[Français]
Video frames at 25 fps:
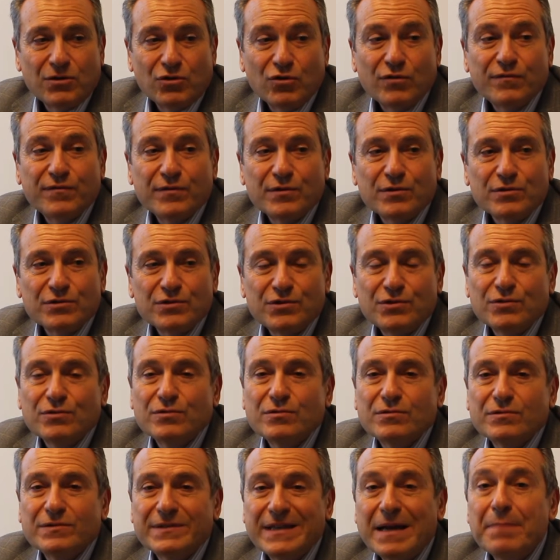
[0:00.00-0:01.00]
nos
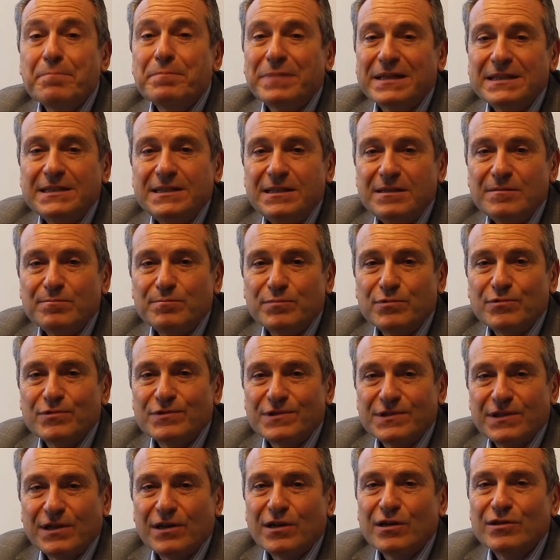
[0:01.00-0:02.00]
fonctions d'empathie,
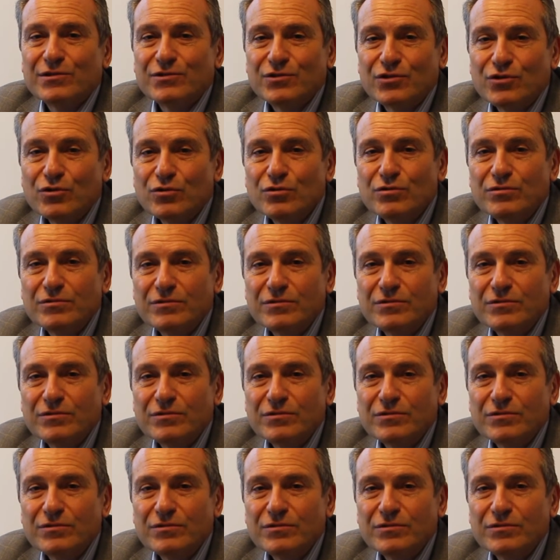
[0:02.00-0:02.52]
pour se rendre